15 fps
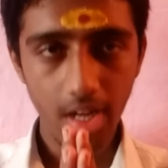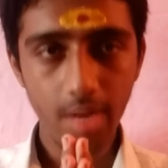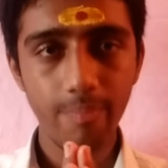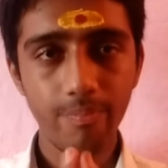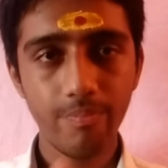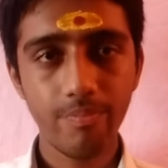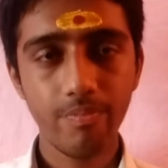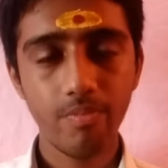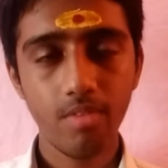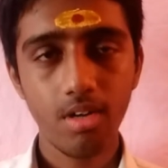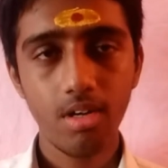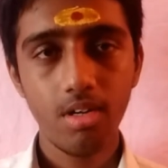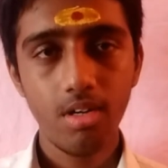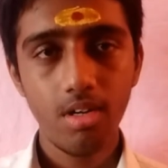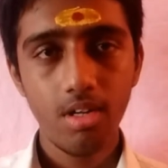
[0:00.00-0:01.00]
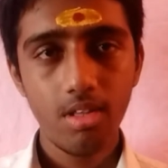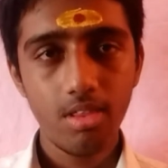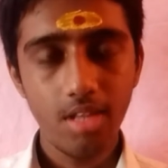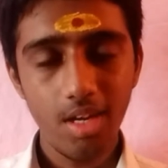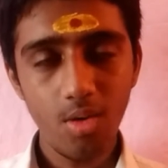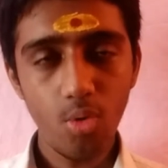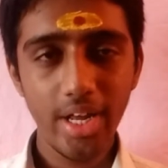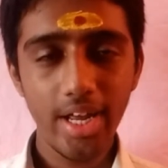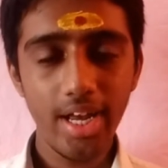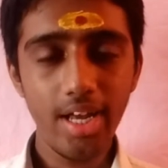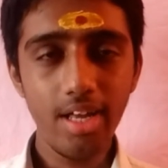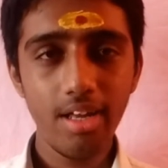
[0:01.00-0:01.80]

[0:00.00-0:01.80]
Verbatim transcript: வணக்கம் தன்னுடைய